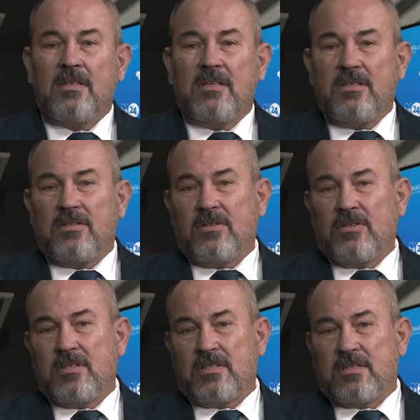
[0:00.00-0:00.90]
i to
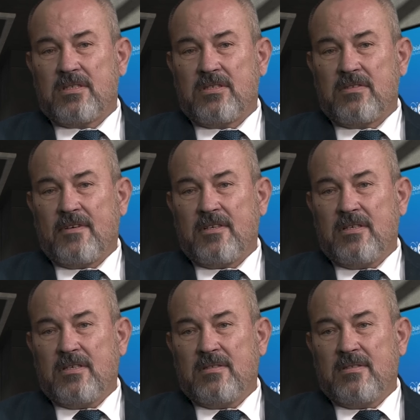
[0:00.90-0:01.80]
jest
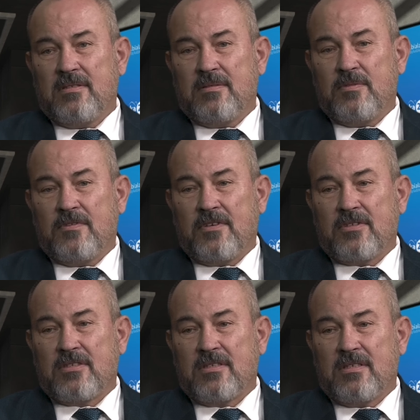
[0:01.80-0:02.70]
skrzyżowanie, mówiąc